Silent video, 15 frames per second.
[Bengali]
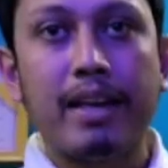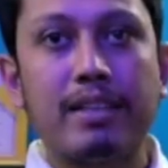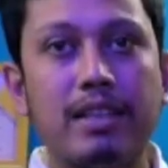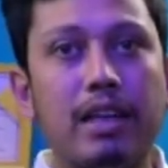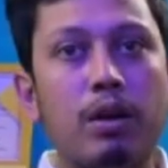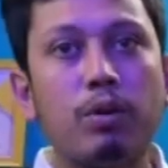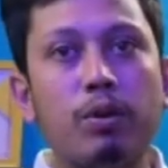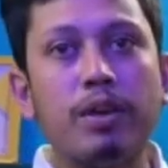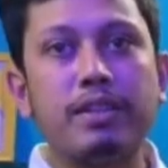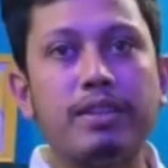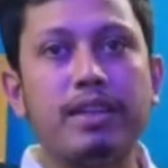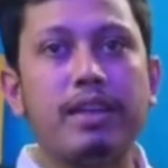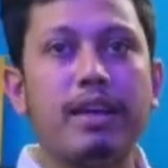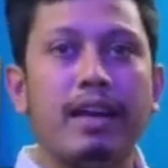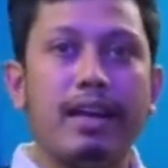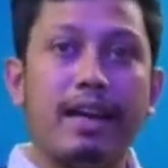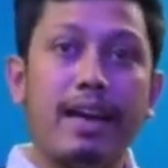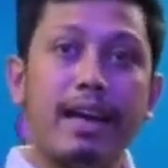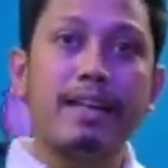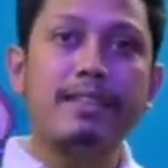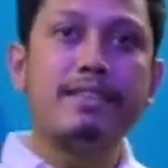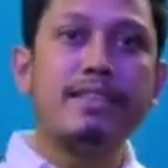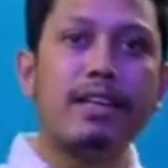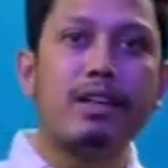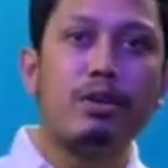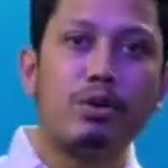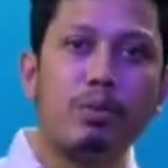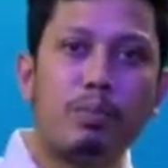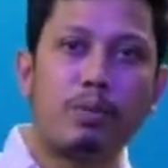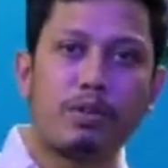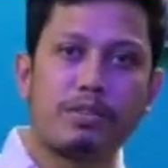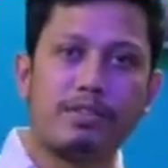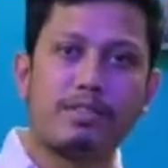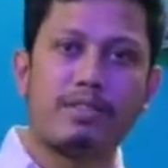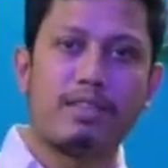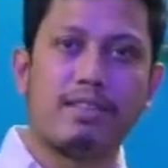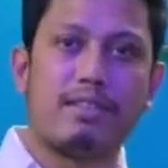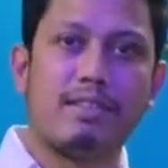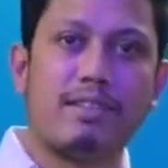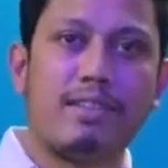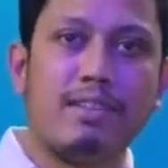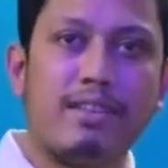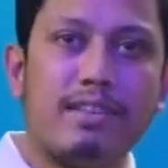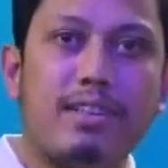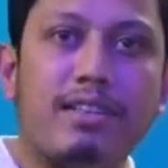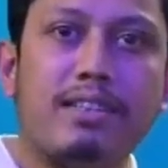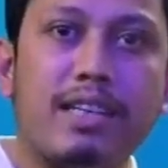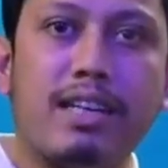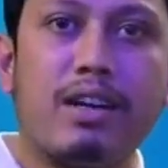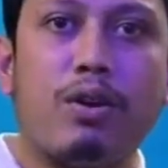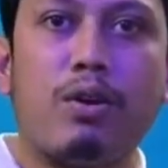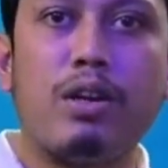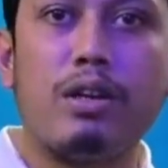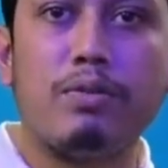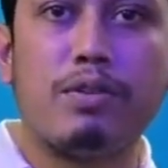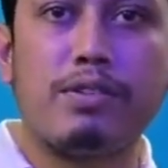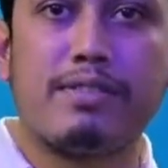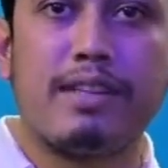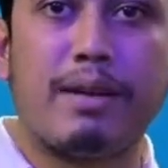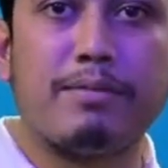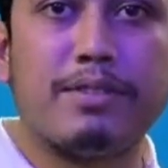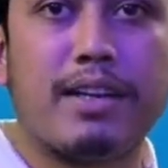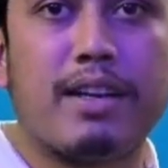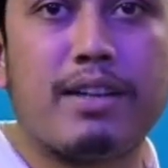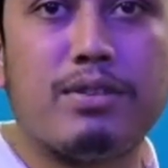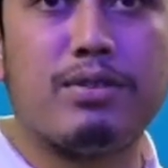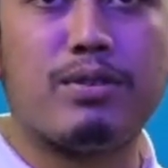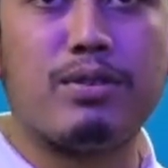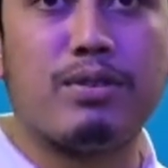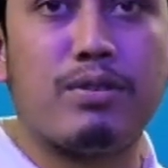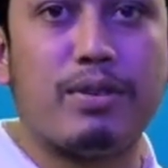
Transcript: এছাড়াও রয়েছে এইট জেন টু প্রসেসর যেটা অনলি ফর স্যামসাং এর জন্য